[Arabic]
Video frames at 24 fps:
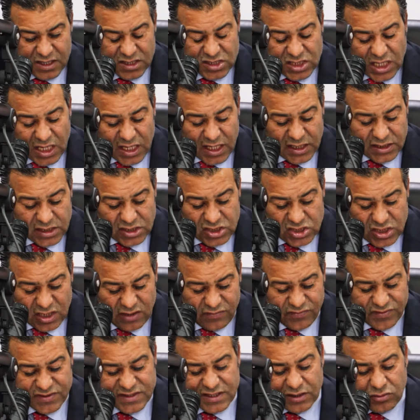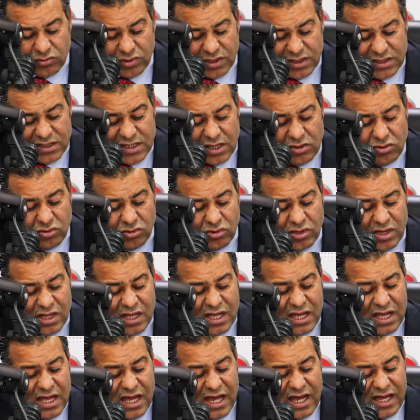شحال غادي تجيه في التعويض ديالو
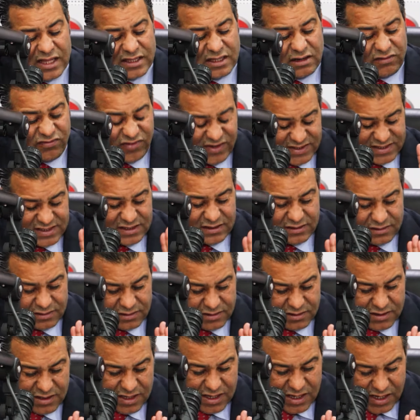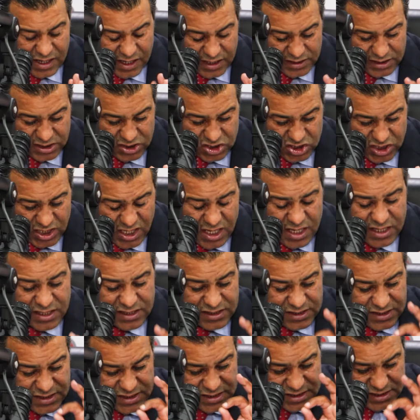عن الفصل غادي تجيه
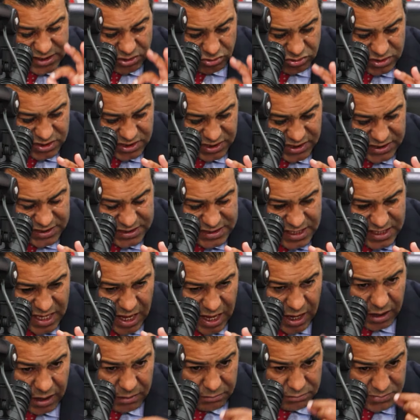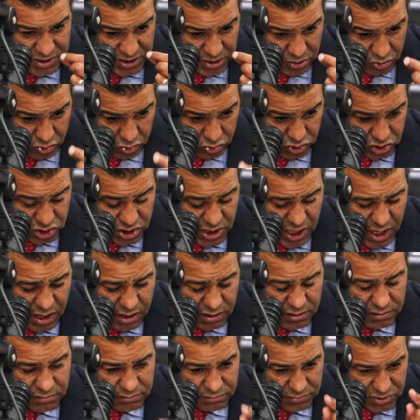96 ساعه من الاجره
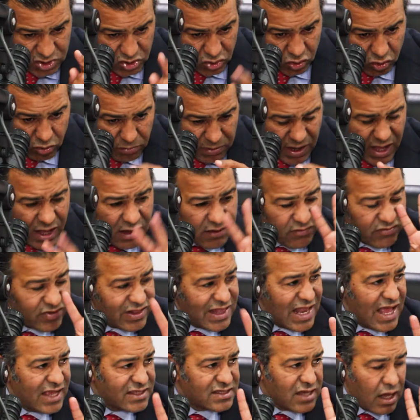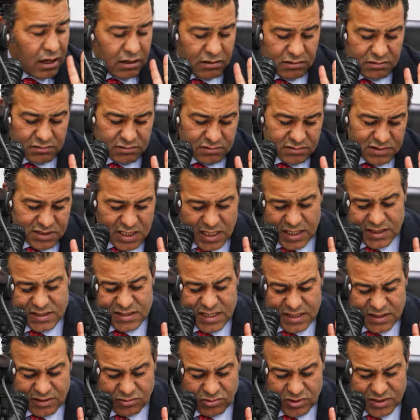مضروبه في ثلاثه ثلاث
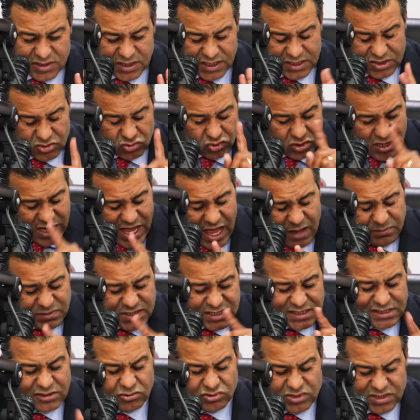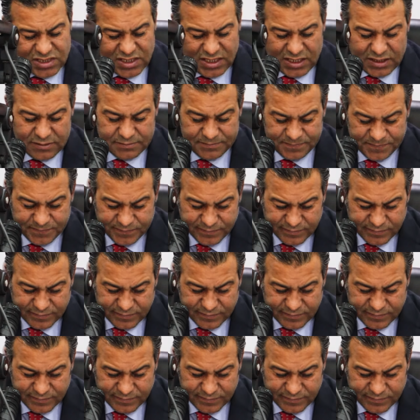سنوات حيت كل عام 96